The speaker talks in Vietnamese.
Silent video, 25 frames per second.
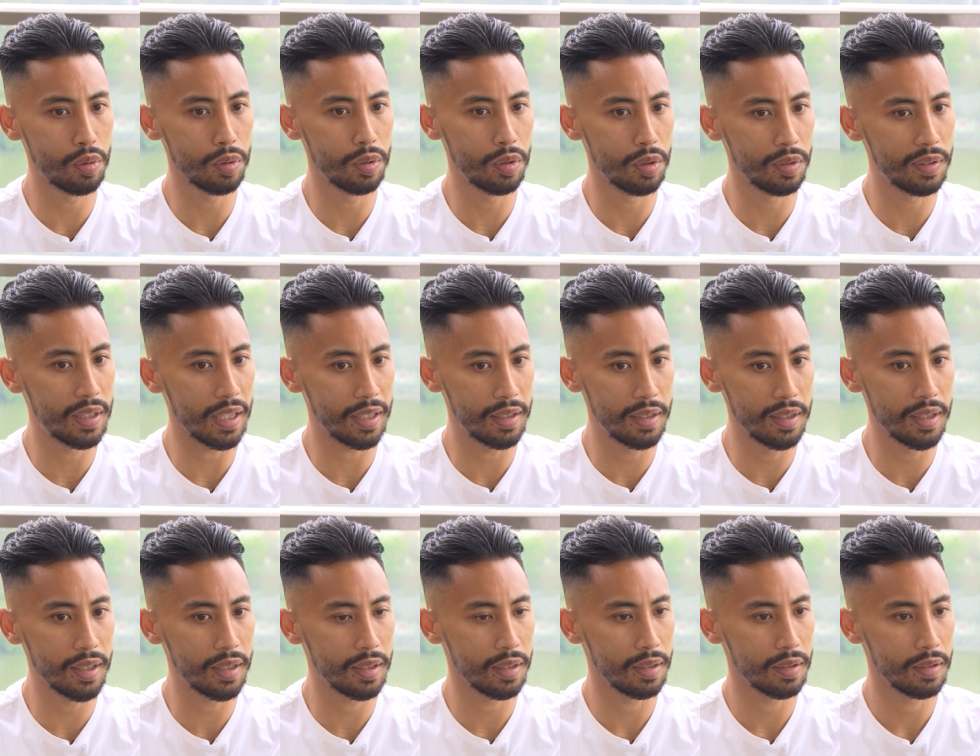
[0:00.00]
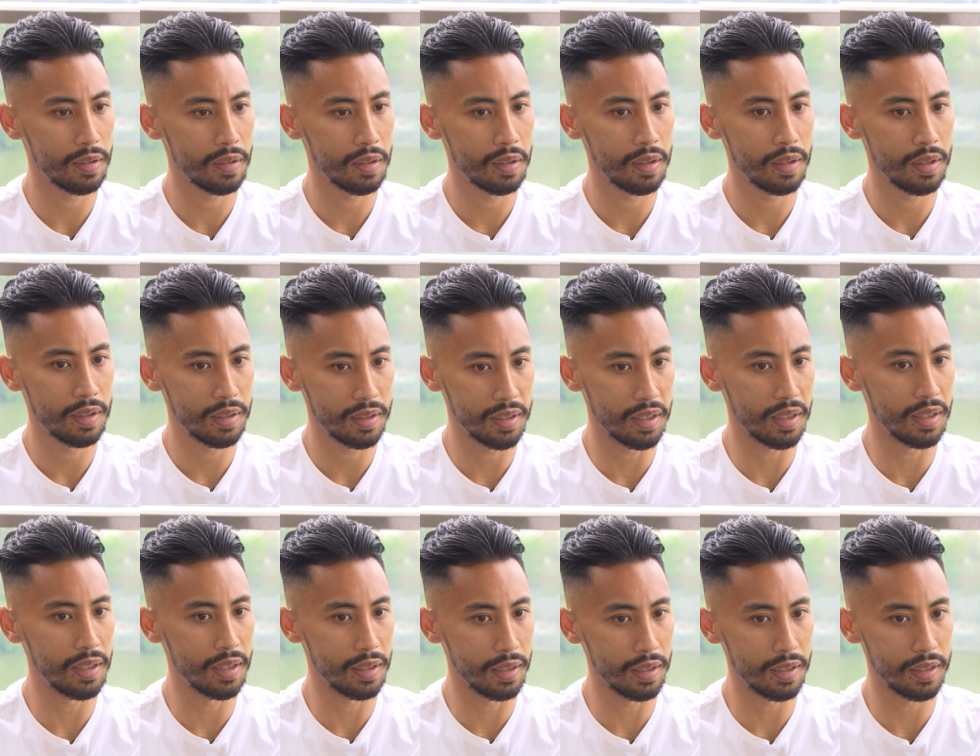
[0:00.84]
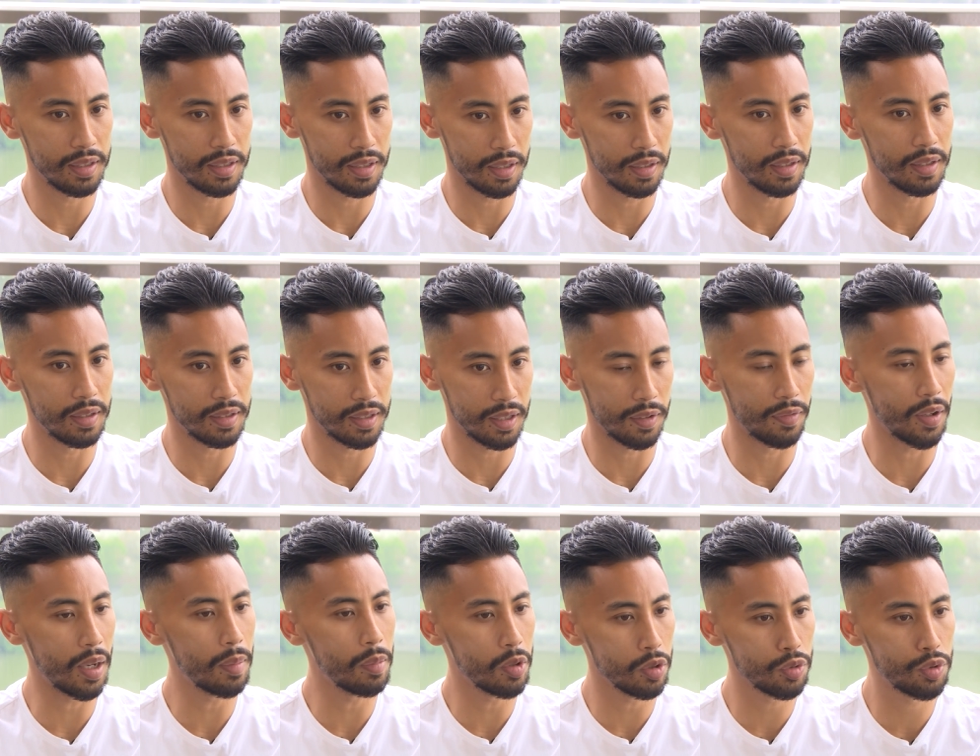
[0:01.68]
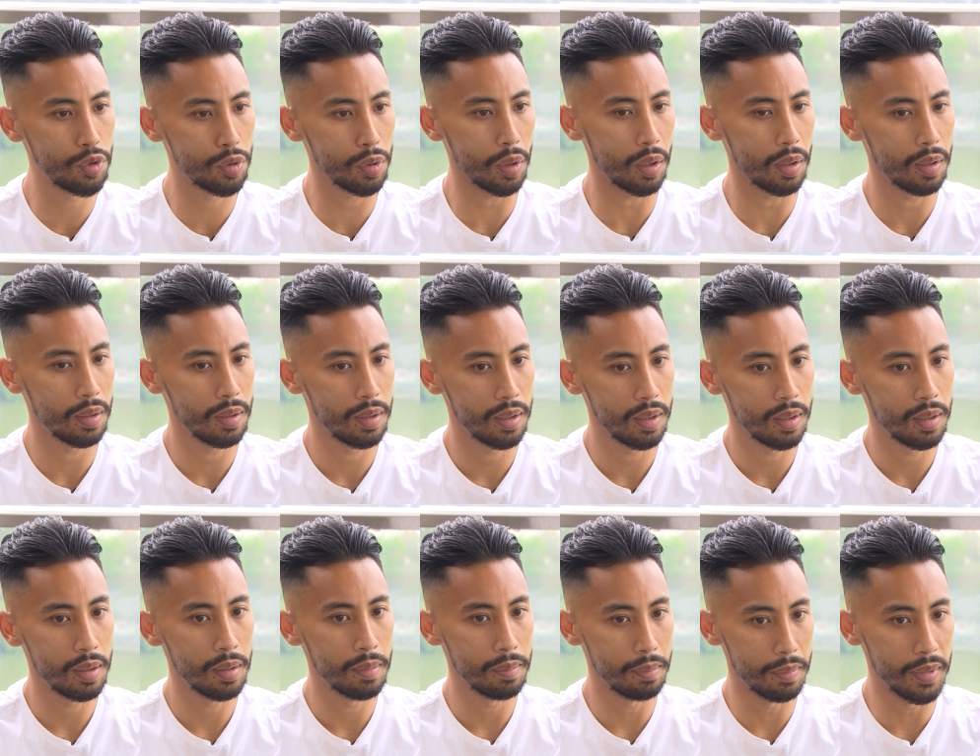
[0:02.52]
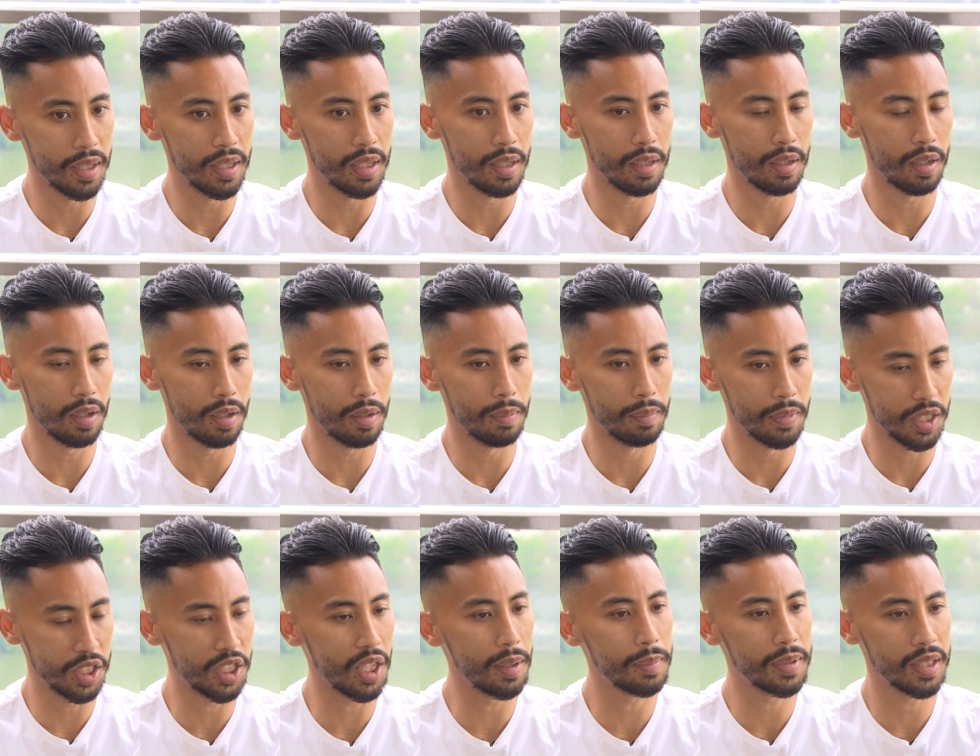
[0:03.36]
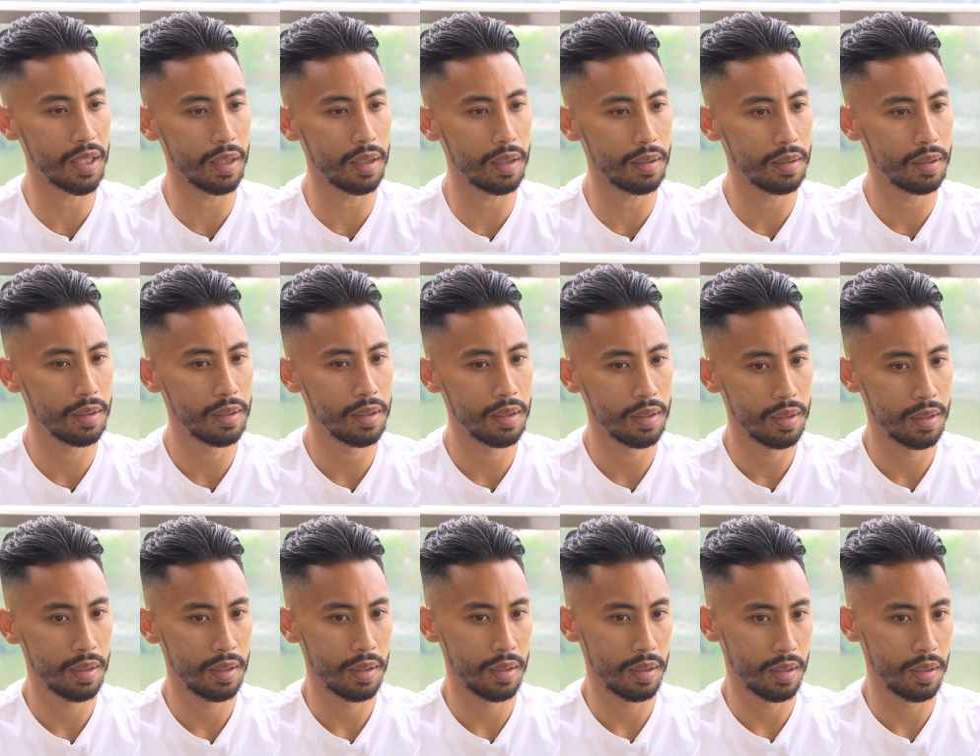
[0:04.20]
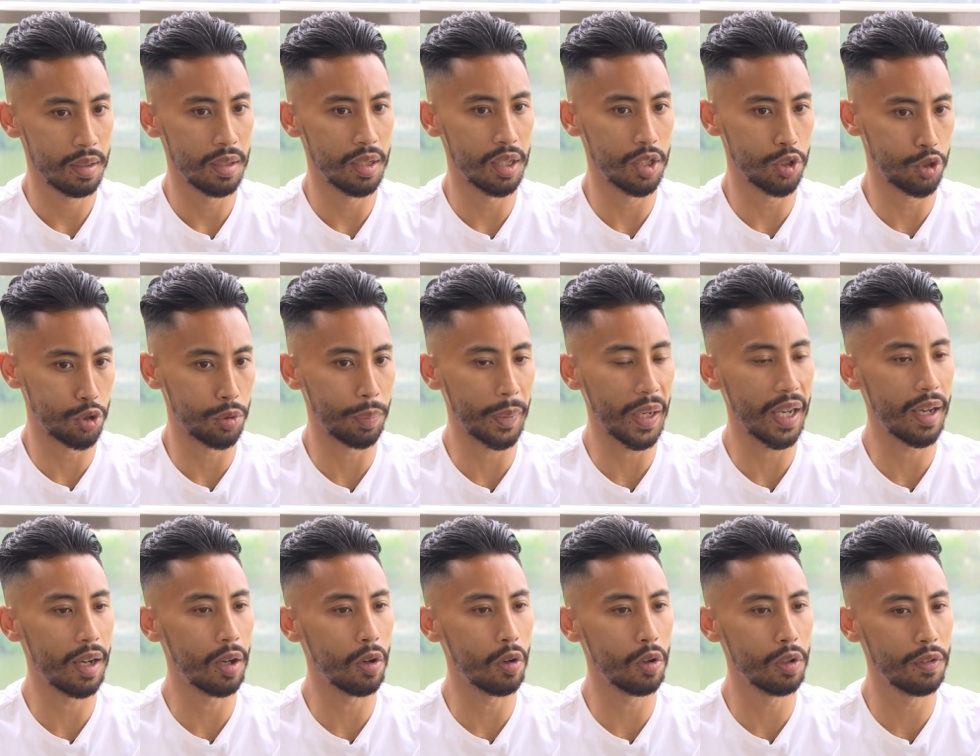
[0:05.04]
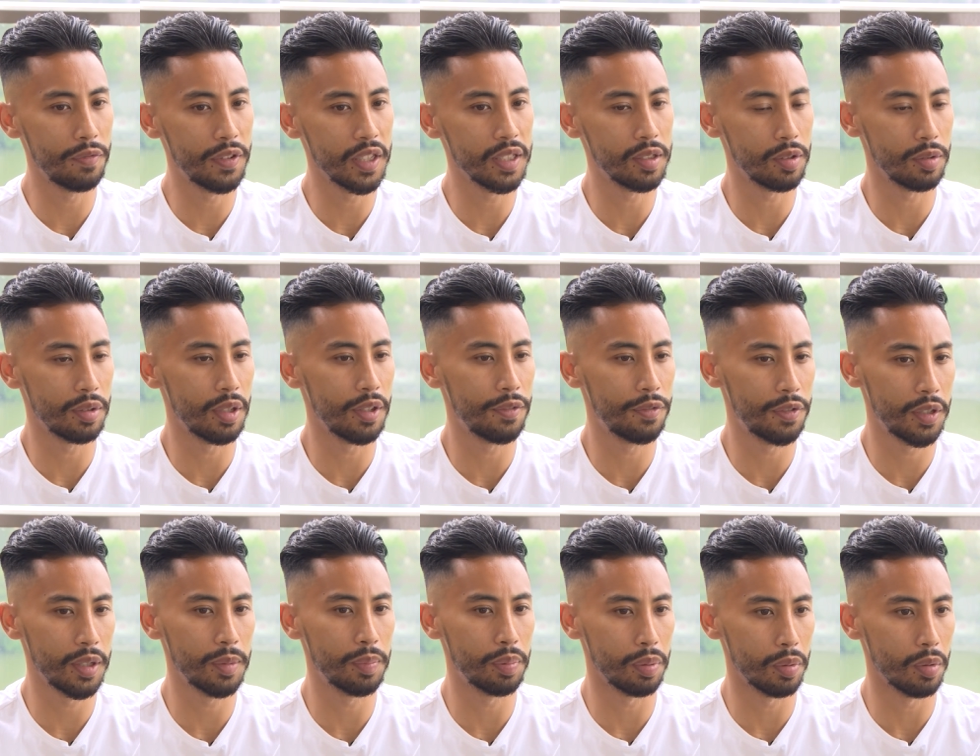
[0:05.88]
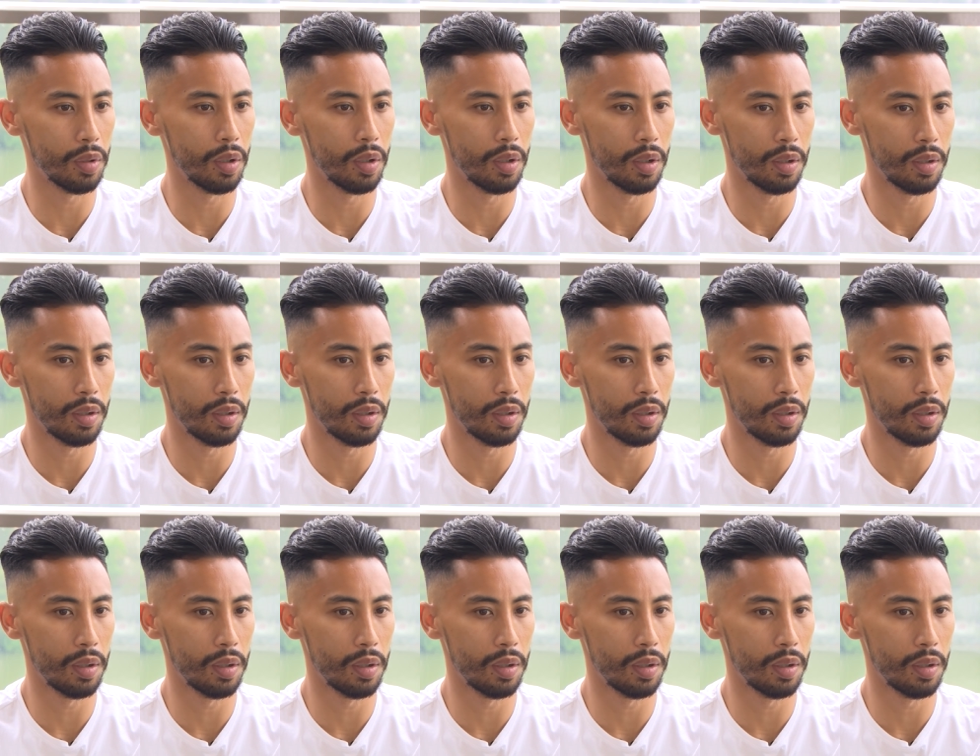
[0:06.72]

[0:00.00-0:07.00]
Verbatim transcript: Tôi thực sự muốn cống hiến tại nơi đây. Để làm được điều này, tôi sẽ phải tập luyện chăm chỉ hàng ngày, rèn luyện hơn mọi người rất nhiều.